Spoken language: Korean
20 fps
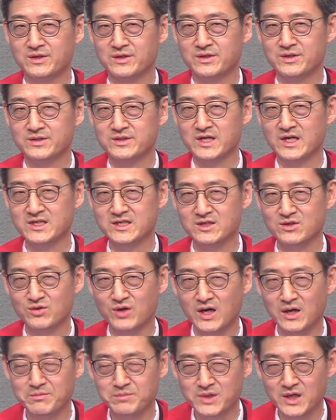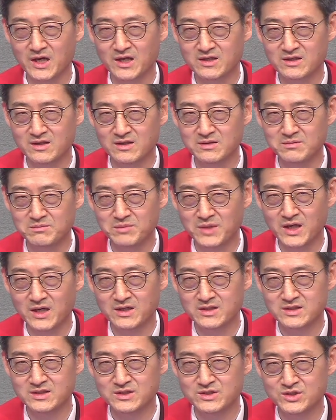자신과 함께 했던
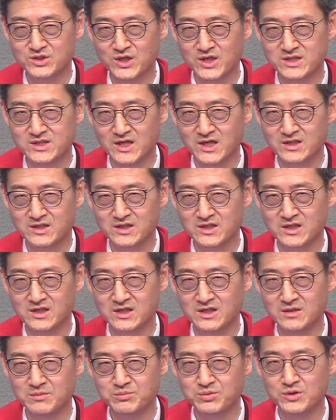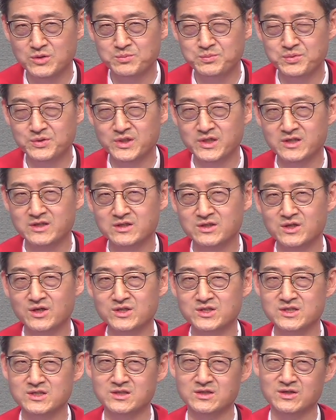많은 제자들이 뿔뿔이
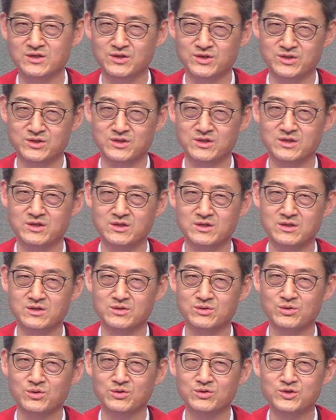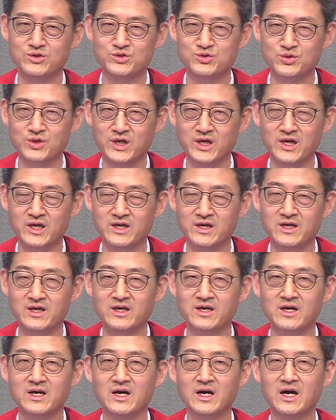흩어지는 것, 또 그 중에
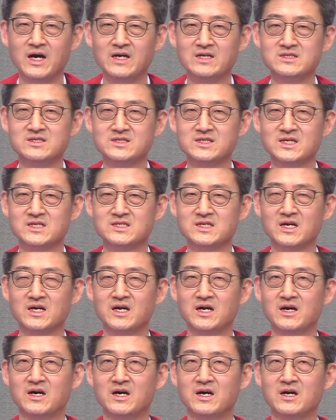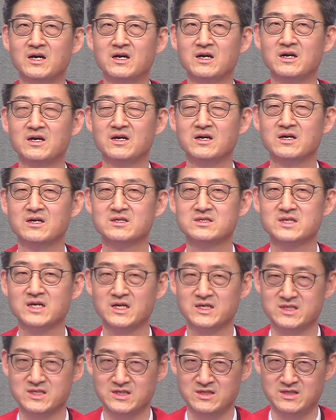한 제자가
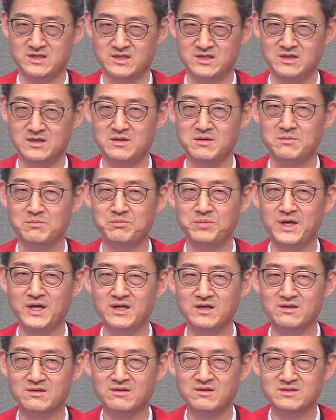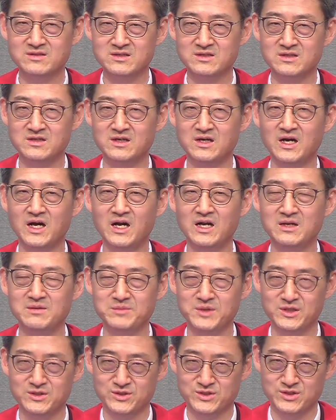자신을 팔 것을
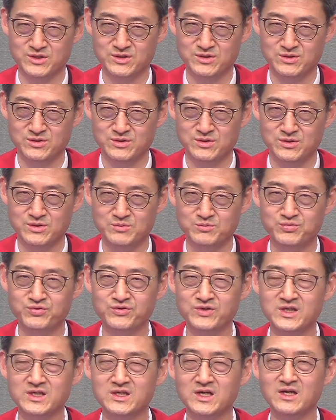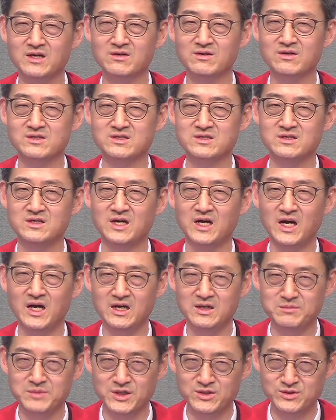알면서 부인할 것을
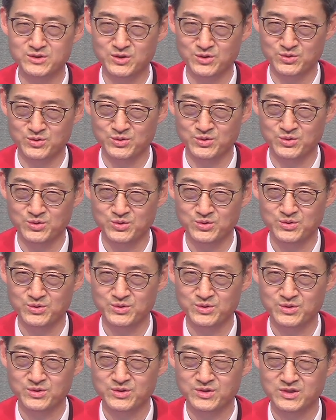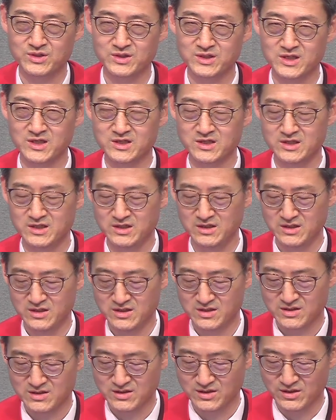알면서도 그 길을
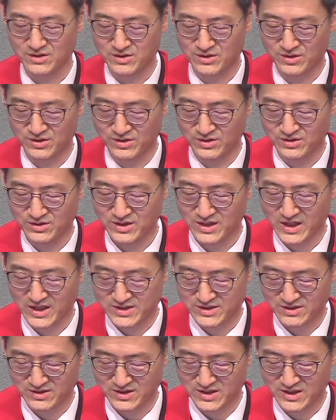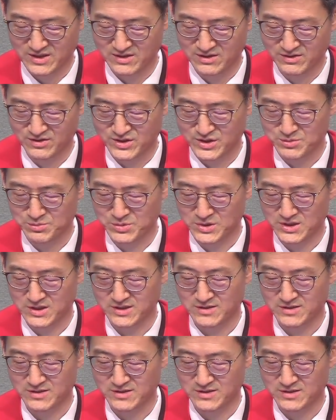걸어 가셨다는 것입니다.